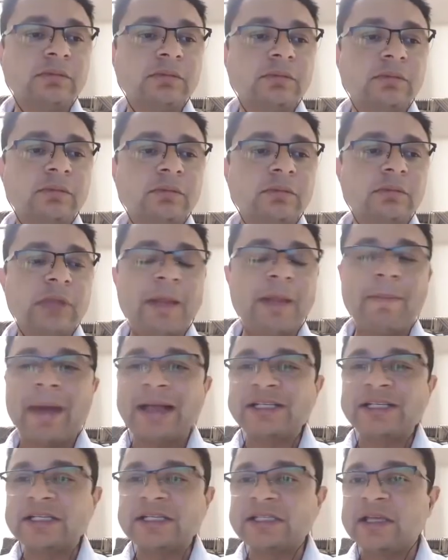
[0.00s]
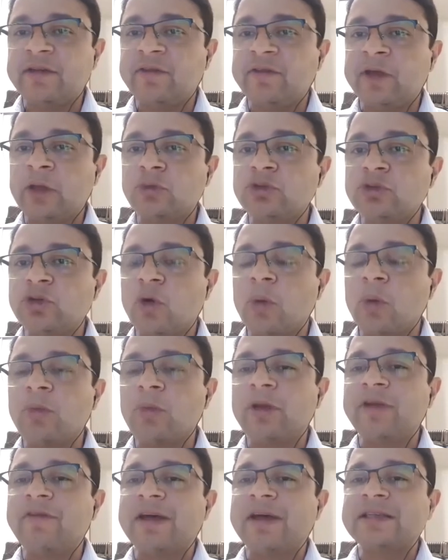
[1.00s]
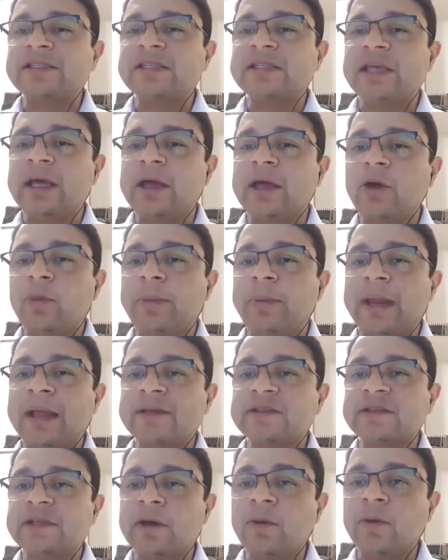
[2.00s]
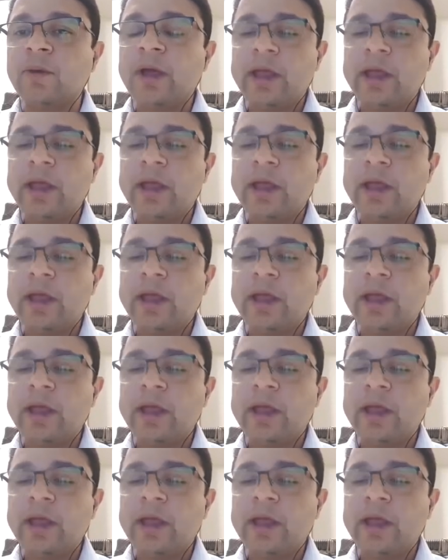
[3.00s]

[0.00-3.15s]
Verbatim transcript: um, debate a ser feito de como que vai ser a recuperação